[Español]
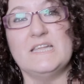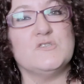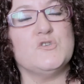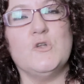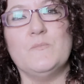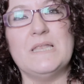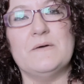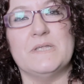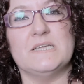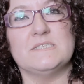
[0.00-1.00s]
bla. Y eran solo
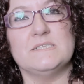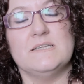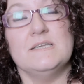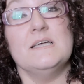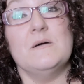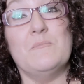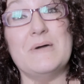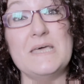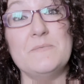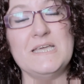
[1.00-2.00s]
palabras
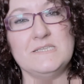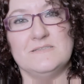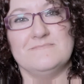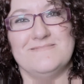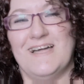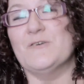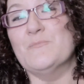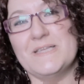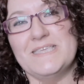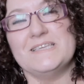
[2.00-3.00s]
palabras
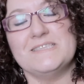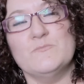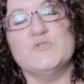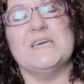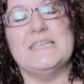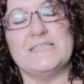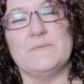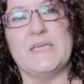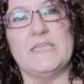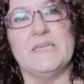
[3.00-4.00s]
acompañadas de mucha letra